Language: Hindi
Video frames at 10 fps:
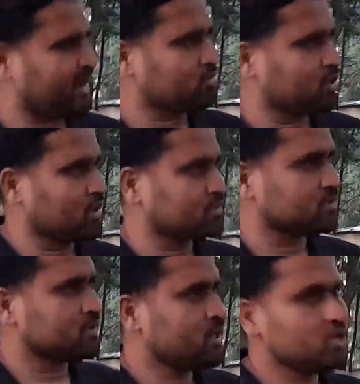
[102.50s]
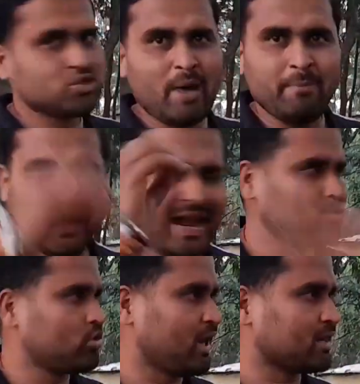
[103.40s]
मेहरारू गलत सब
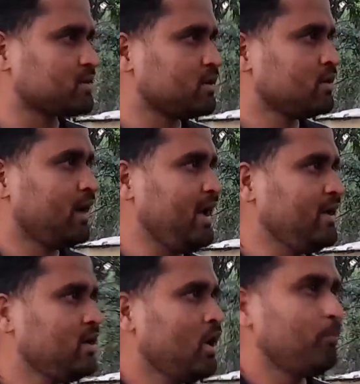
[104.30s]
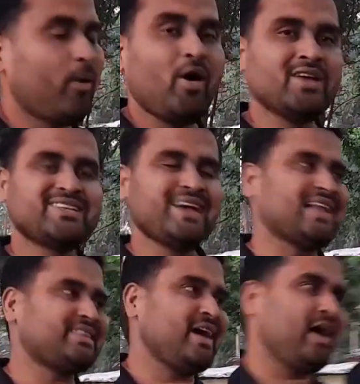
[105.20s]
मेहरारू गलत है पवन
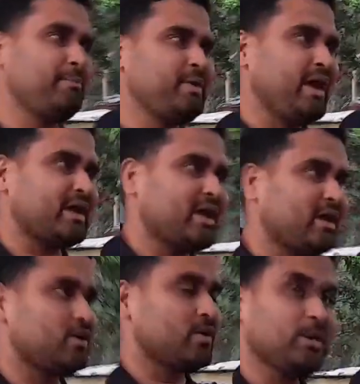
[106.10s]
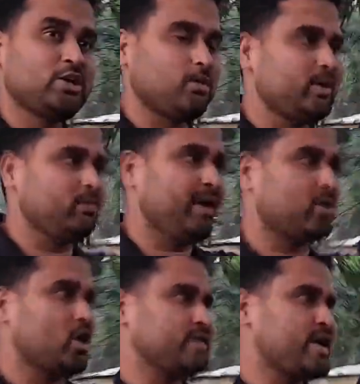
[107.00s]
सिंह आते हैं अपने एक इंटरव्यू
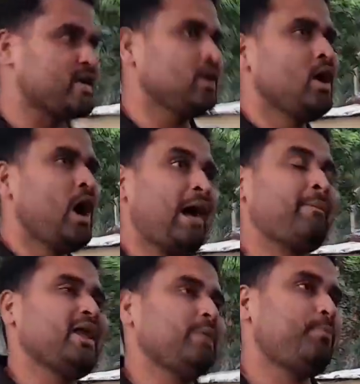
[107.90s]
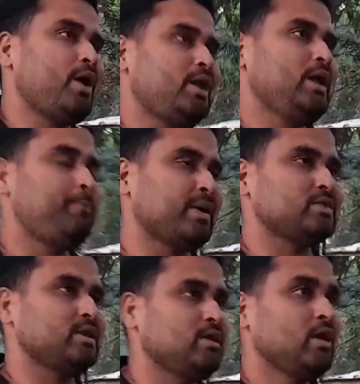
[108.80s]
में कहते हैं कि हमारी पहली
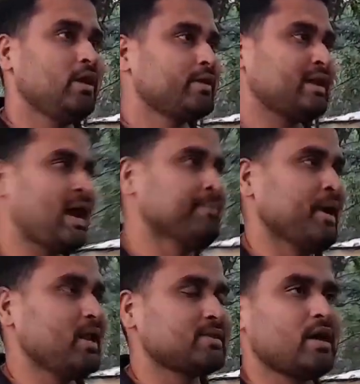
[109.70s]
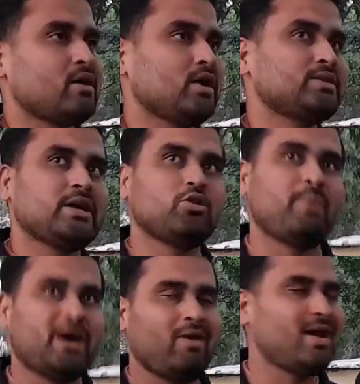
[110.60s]
पत्नी के नाम नहीं लेते हैं कहते हैं कि
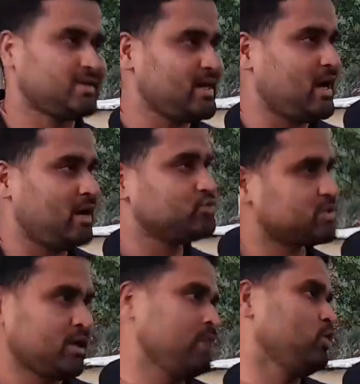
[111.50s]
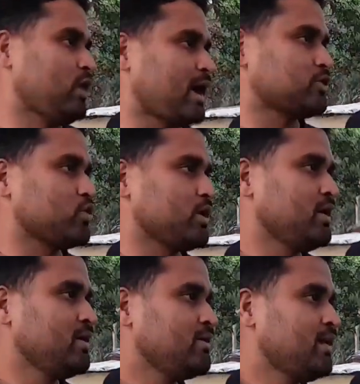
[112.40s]
वो भगवान क्या है उनसे नहीं मुलाकात
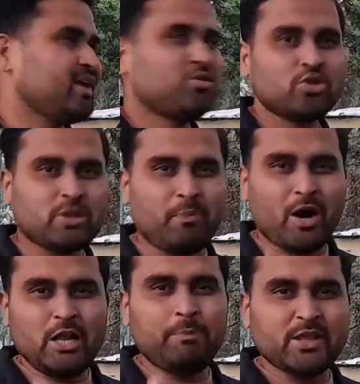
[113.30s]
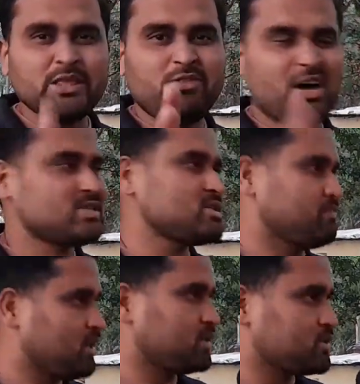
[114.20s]
होगी अरे वो तो पहली पत्नी फांसी
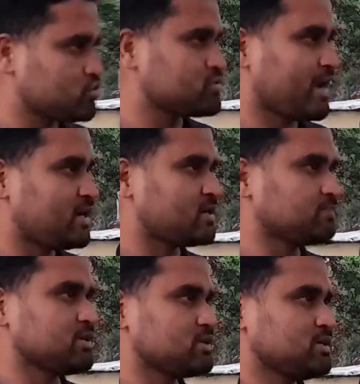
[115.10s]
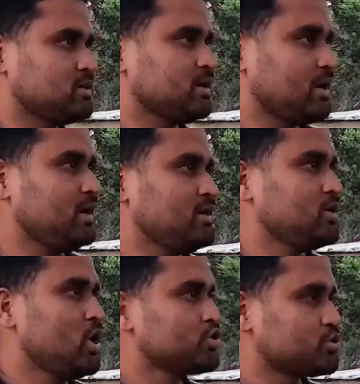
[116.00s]
से मरी थी सुसाइड अटेम्प की थी है
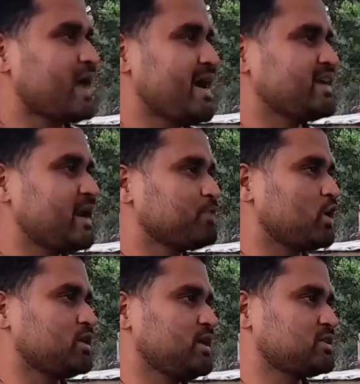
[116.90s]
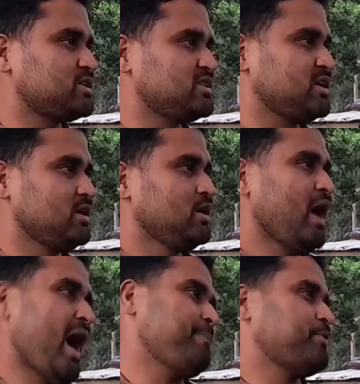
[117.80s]
सुसाइड अटेम्प करके डेथ की थी
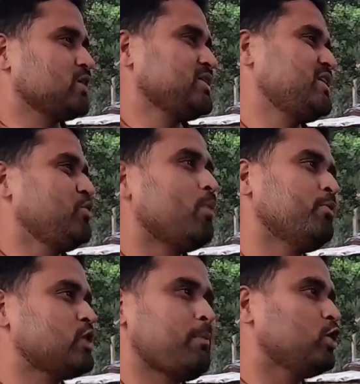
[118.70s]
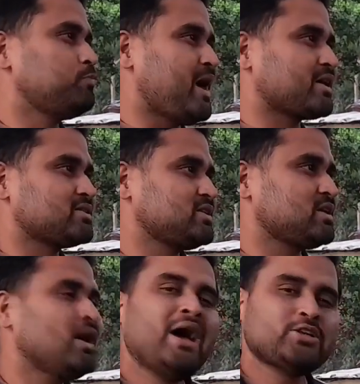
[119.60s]
आप कहते हैं कि वो मुझे बहुत प्यार
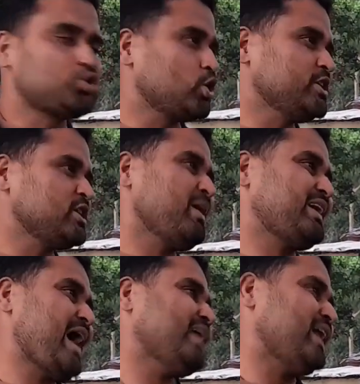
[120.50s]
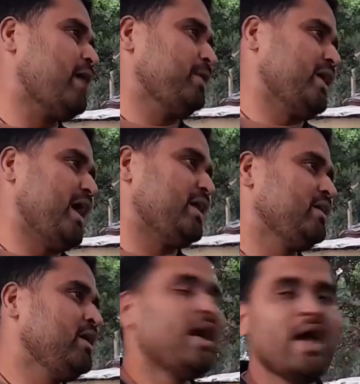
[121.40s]
करती थी तो ज्योति सिंह में क्या खराबी है यार